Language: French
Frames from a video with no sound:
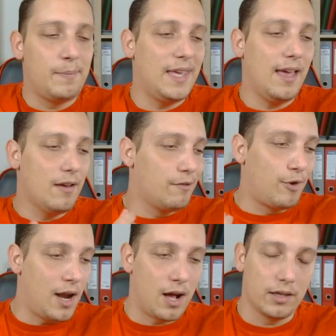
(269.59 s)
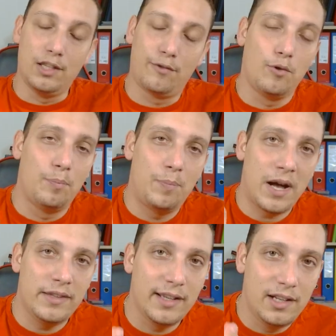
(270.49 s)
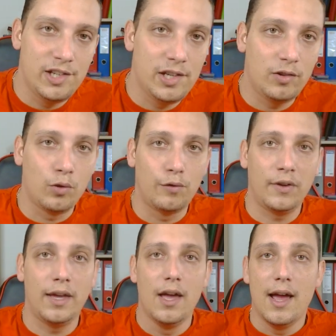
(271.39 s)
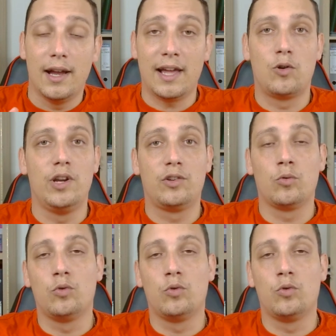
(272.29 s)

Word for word: Mais voilà, il faut pas négliger ce fait, la collection.